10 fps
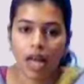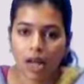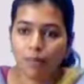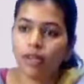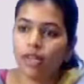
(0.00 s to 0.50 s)

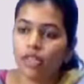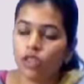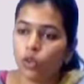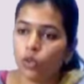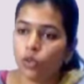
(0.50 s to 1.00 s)
आपके
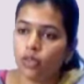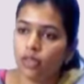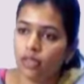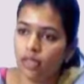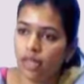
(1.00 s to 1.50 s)
जो
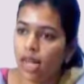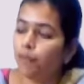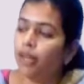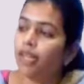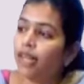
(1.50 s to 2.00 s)
यहाँ
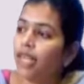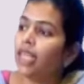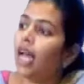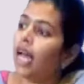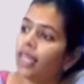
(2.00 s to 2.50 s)
पे ग्रंथ
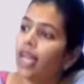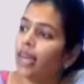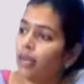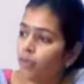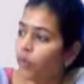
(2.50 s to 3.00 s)
आधार
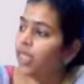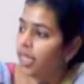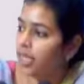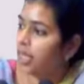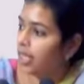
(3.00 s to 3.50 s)
आपको
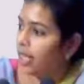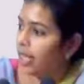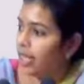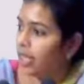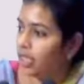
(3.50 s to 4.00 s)
दिया जाता
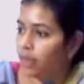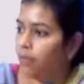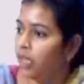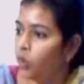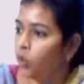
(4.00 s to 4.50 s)
है जब
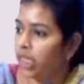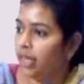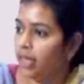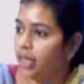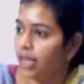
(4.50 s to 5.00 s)
भी
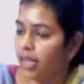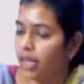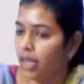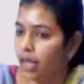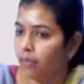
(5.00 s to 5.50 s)
गोष्ठी के
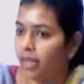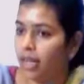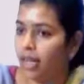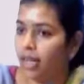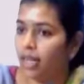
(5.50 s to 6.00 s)
लिए आप
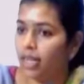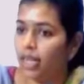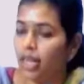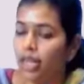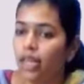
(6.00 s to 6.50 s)
तैयारी करते
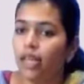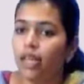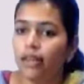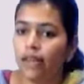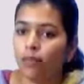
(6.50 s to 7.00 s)
हैं
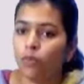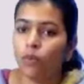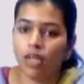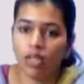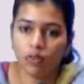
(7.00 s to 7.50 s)
कि आपको
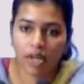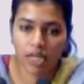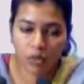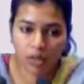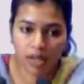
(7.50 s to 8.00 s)
तत्वा
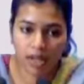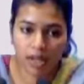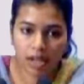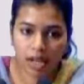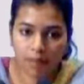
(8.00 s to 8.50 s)
सूत्र के
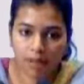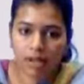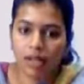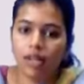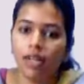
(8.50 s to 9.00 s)
आधार पे
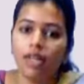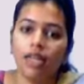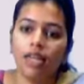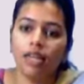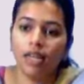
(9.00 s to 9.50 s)
करना है
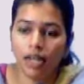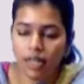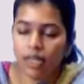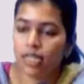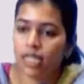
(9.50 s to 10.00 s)
या
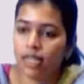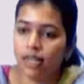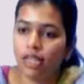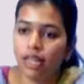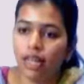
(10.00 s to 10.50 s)
अन्य किसी
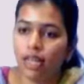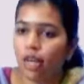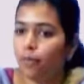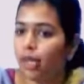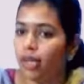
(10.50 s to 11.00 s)
ग्रंथ के
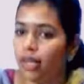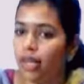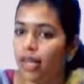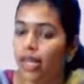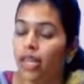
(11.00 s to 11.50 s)
आधार पे करना
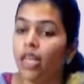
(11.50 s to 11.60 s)
है